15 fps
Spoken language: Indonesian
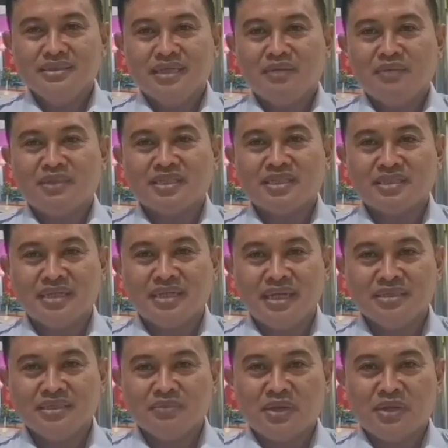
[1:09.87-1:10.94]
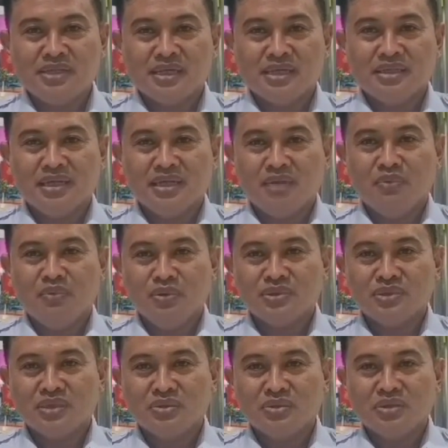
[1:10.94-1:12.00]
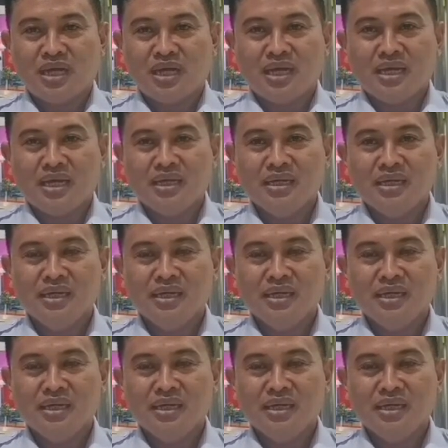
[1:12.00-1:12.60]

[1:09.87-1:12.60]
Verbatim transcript: dari Pasar Senen sebanyak 31 KA.